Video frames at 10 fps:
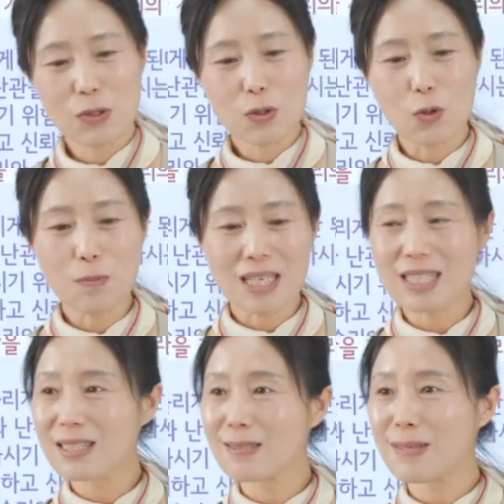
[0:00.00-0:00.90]
오늘 좋은
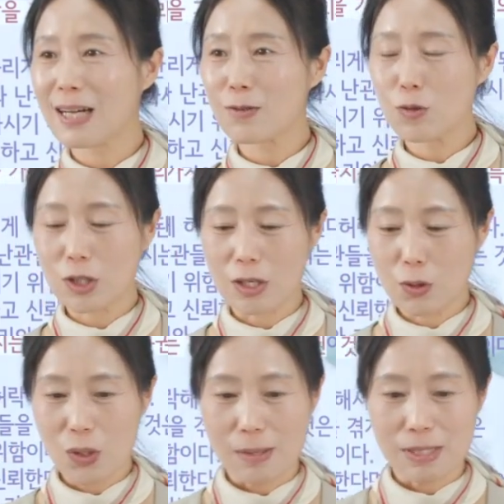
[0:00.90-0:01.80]
말씀 한 구절
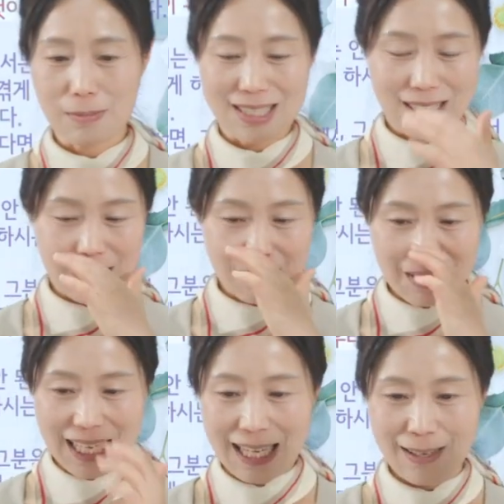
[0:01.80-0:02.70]
소개하면서
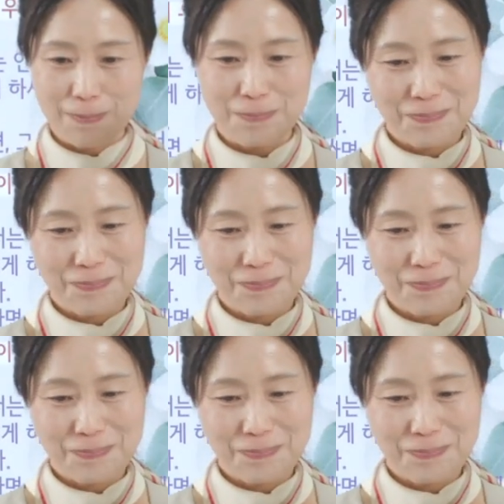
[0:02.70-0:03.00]
마치겠습니다.